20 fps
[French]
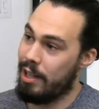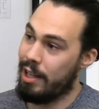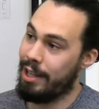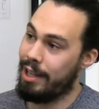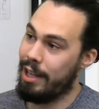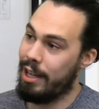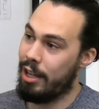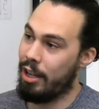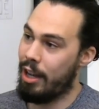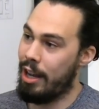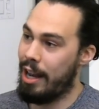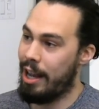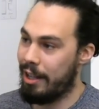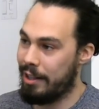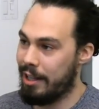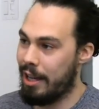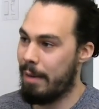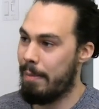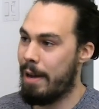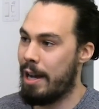qui est que
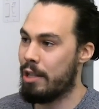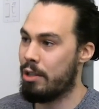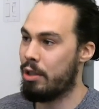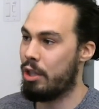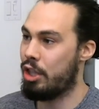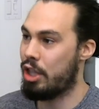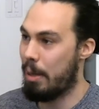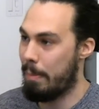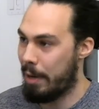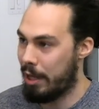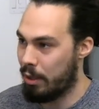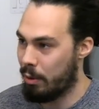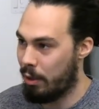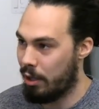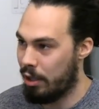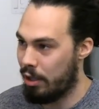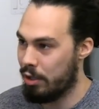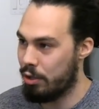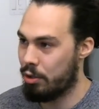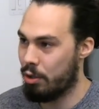l'entraînement, c'est un
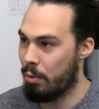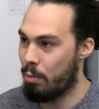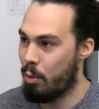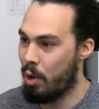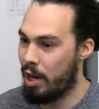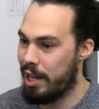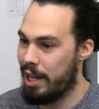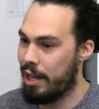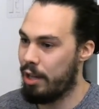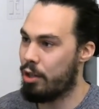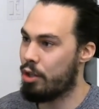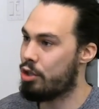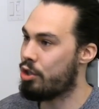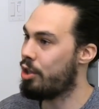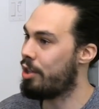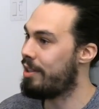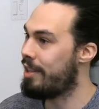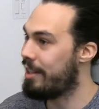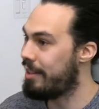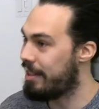échappatoire, c'est un moyen de se
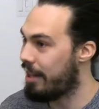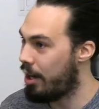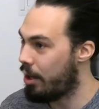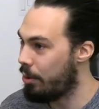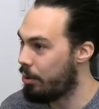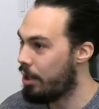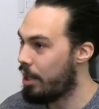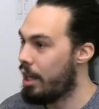détendre.